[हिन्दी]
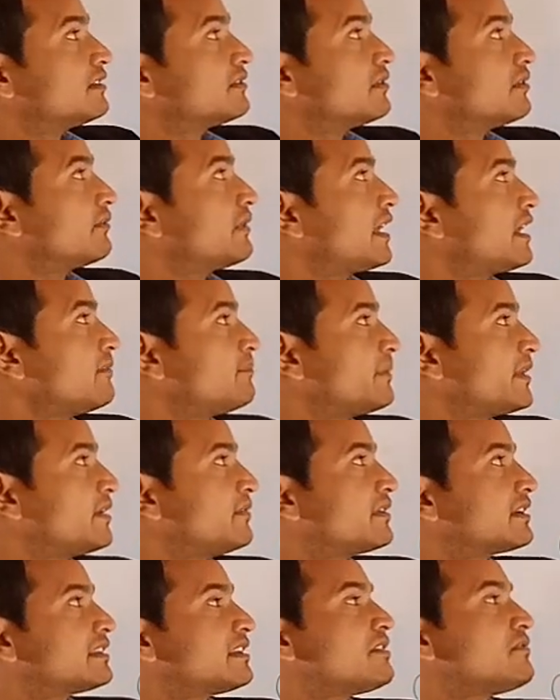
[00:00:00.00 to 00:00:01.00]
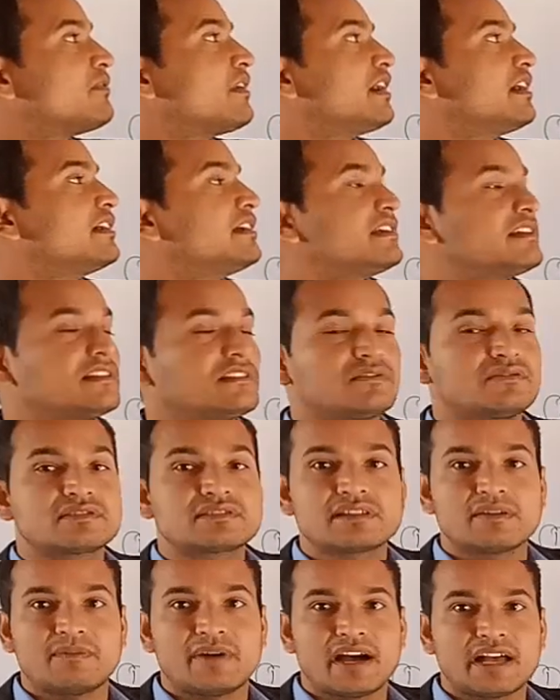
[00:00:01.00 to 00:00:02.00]
तो यानी परिवर्तन हुआ तो
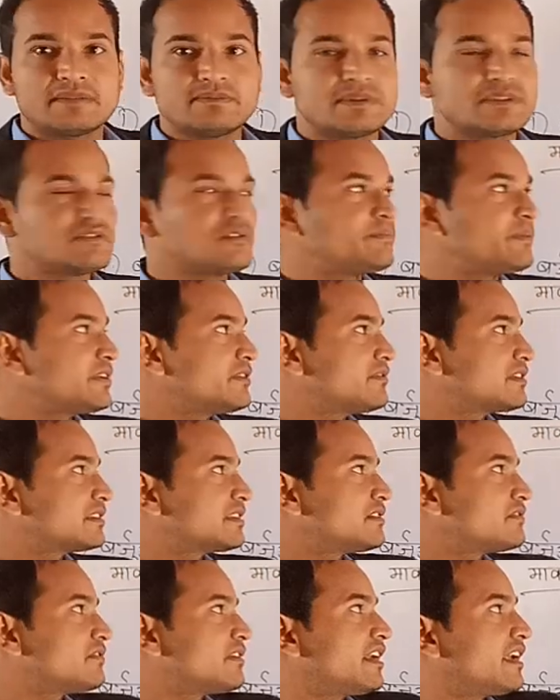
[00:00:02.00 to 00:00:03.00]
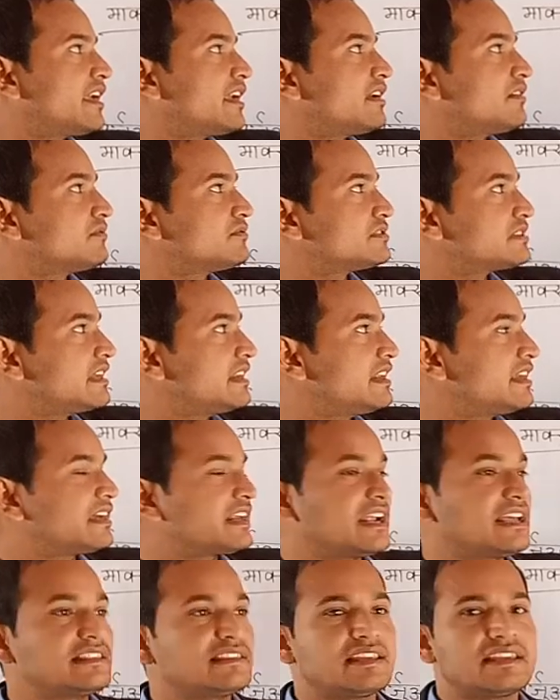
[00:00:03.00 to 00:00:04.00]
समाज में जो परिवर्तन होना है उसके लिए
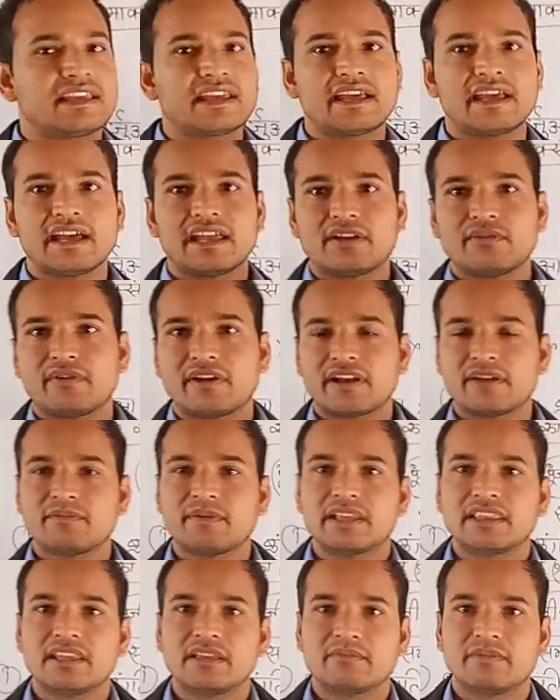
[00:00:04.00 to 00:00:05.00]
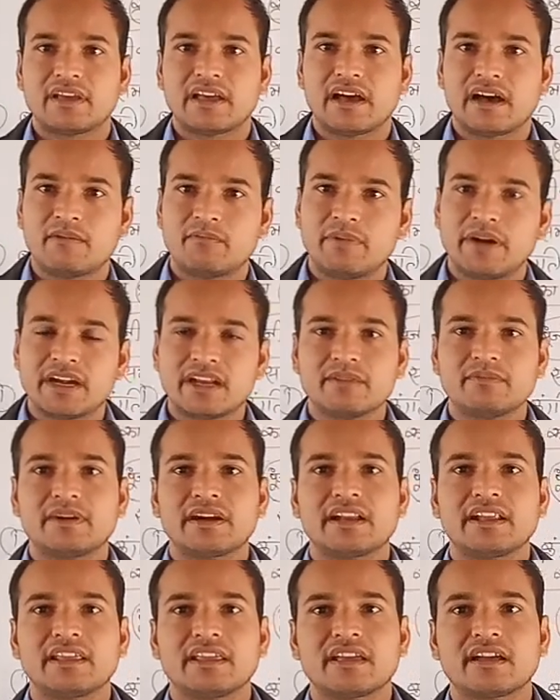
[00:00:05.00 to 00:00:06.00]
क्रांति क्या है अनिवार्य माध्यम है आप बैठे
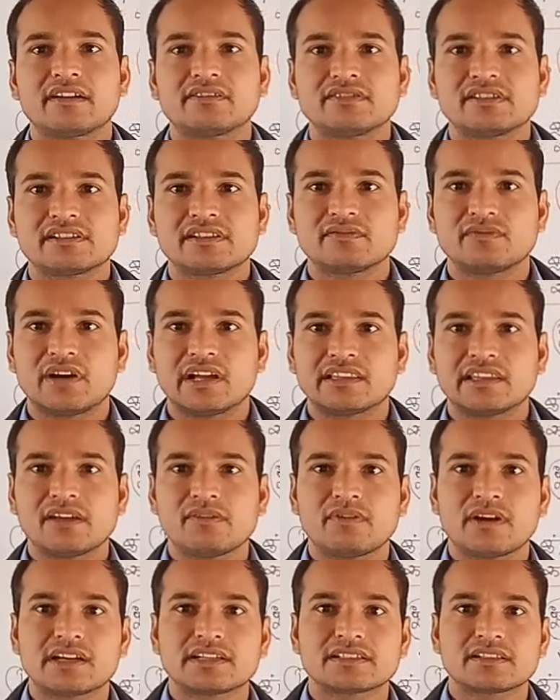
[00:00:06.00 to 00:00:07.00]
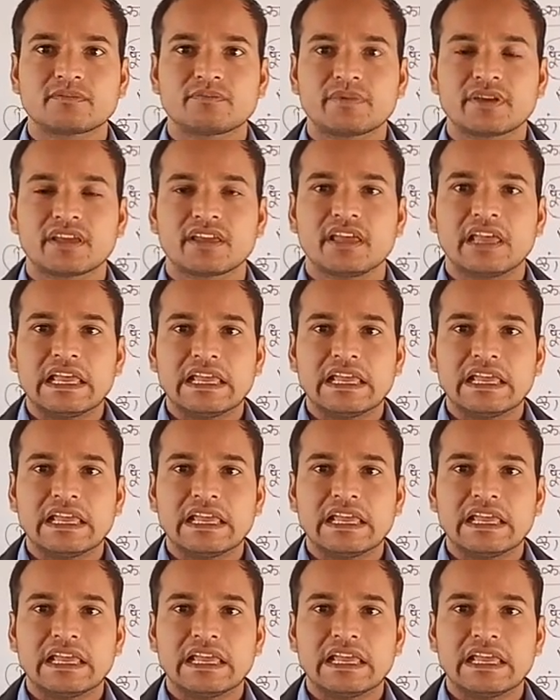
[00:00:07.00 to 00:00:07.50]
बैठे ये जैसे वो आता है व्हाट्सअप पे